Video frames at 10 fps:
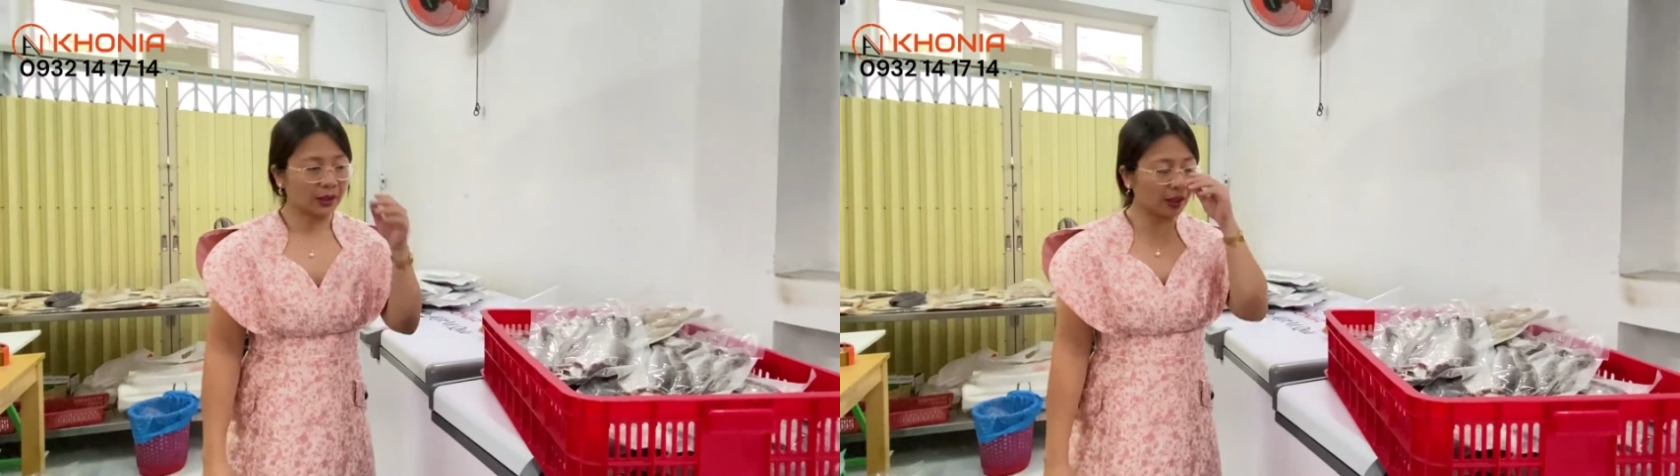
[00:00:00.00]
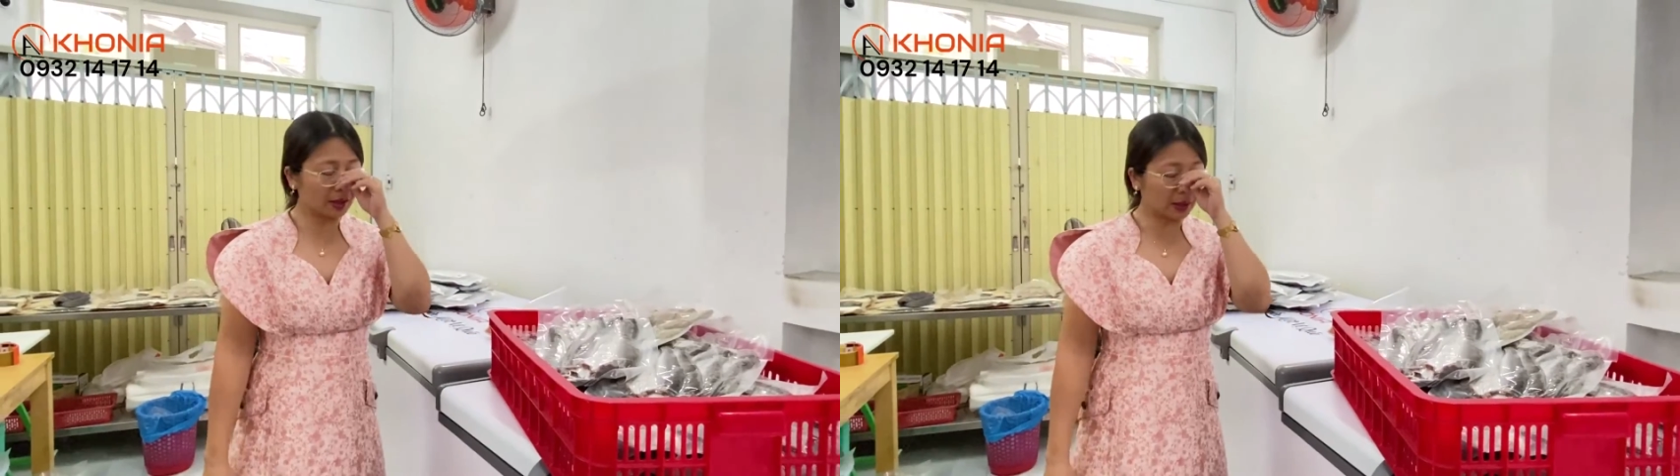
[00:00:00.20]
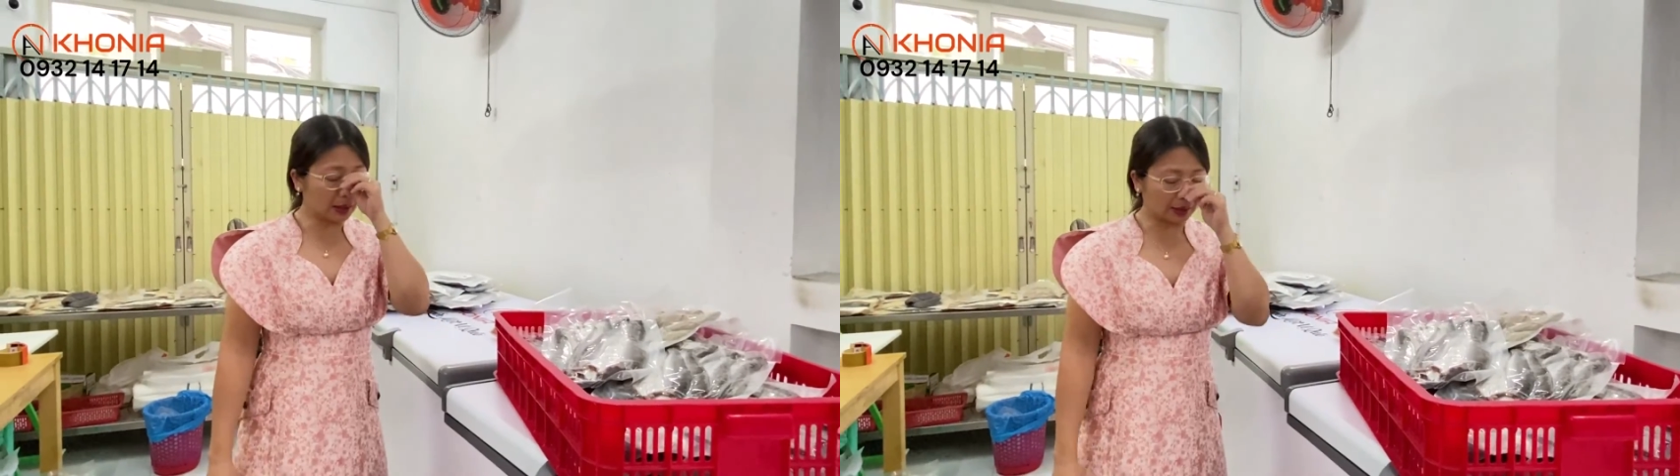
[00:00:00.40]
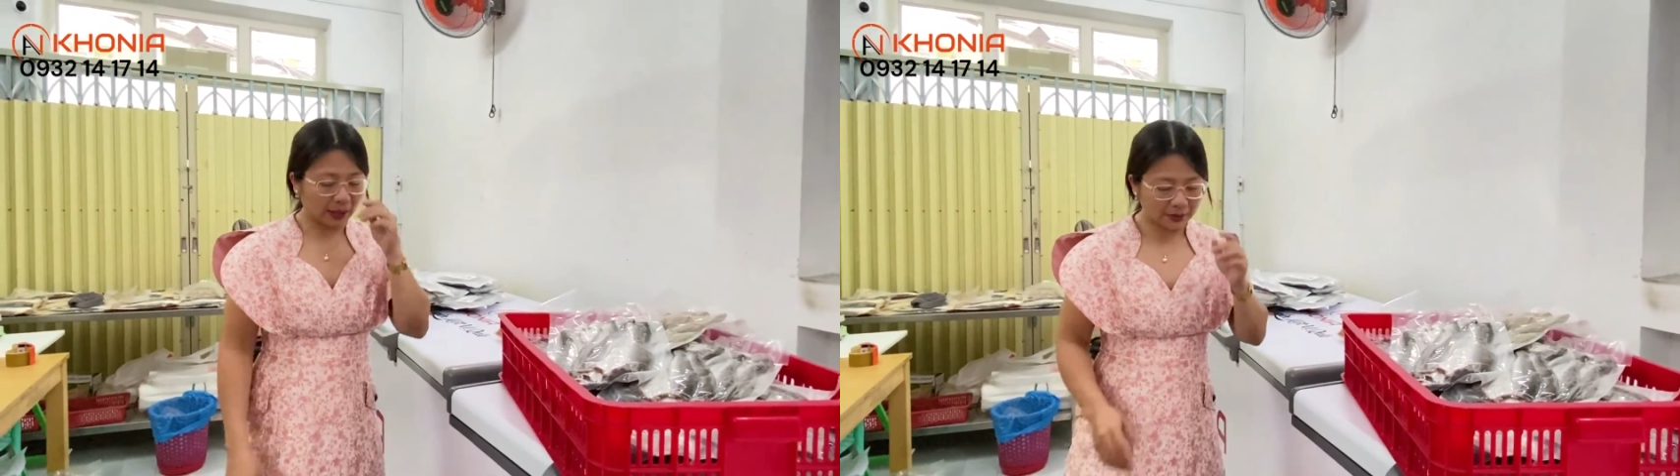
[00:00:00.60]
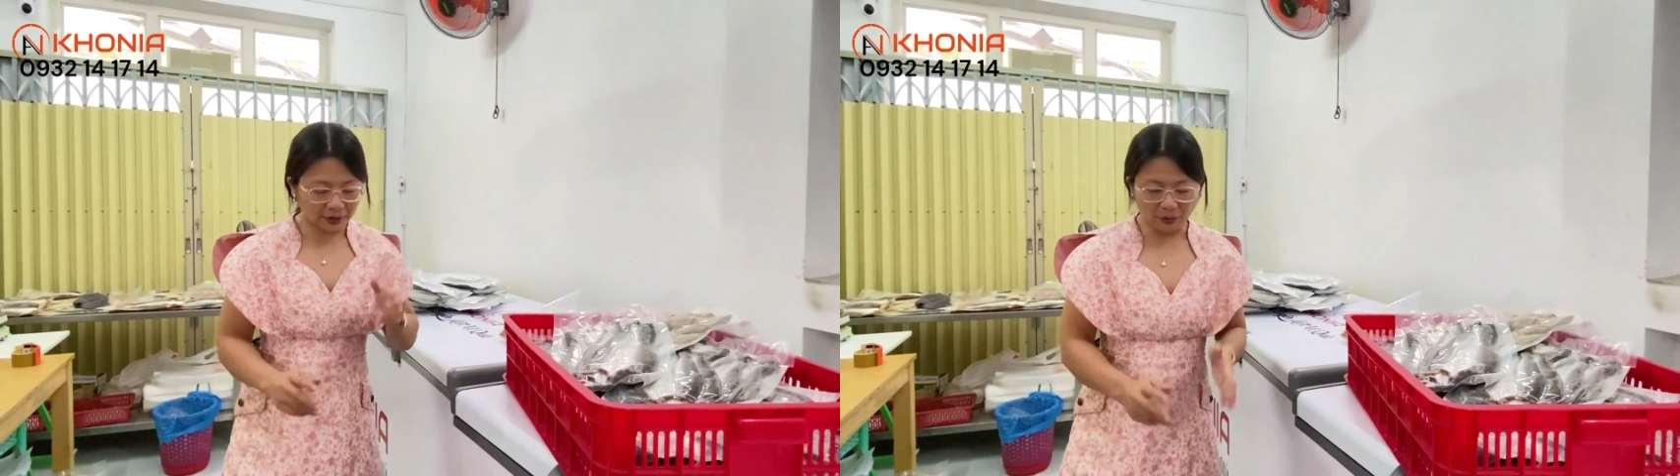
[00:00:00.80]
lên là
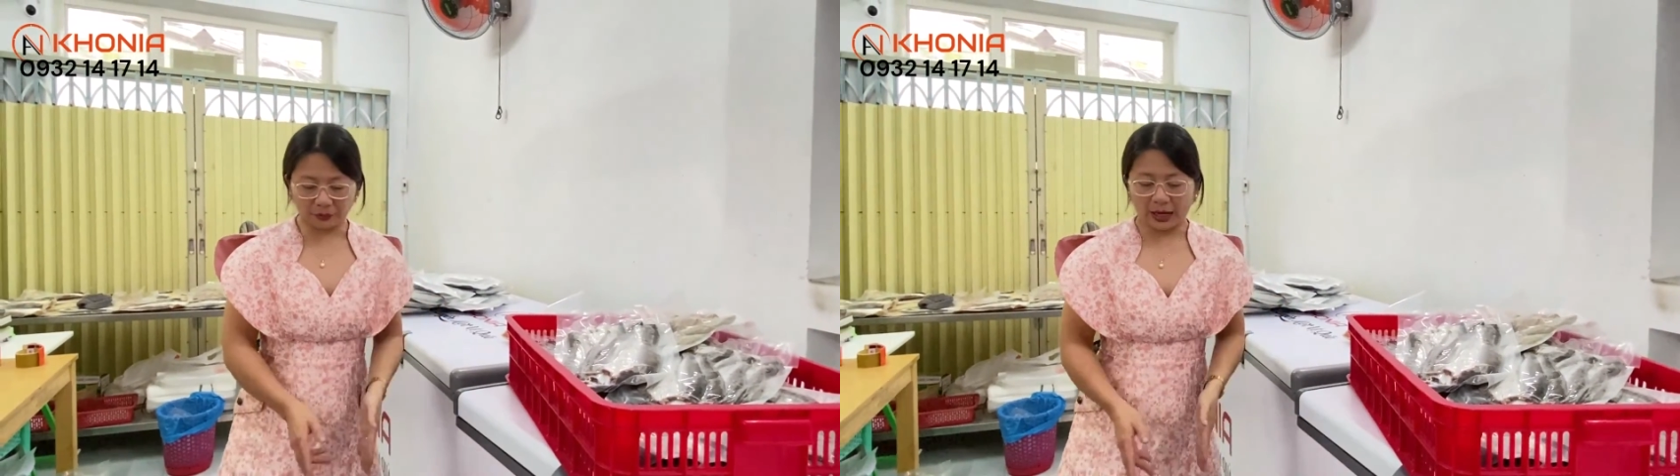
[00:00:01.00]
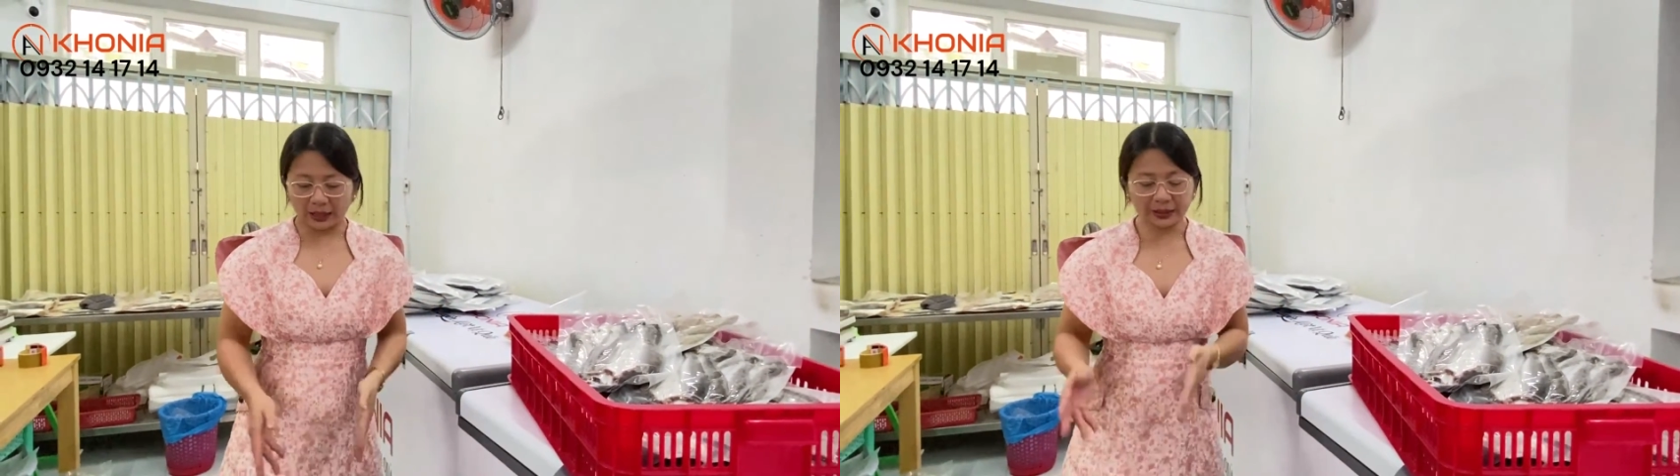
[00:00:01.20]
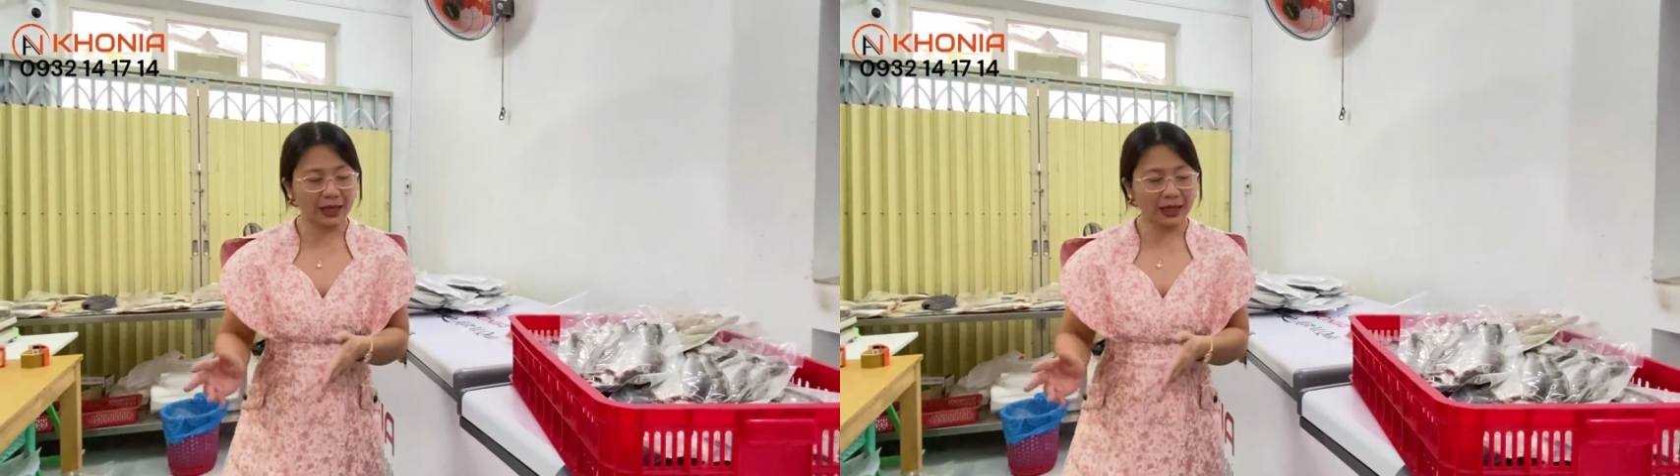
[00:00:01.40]
cái dứa một nắng,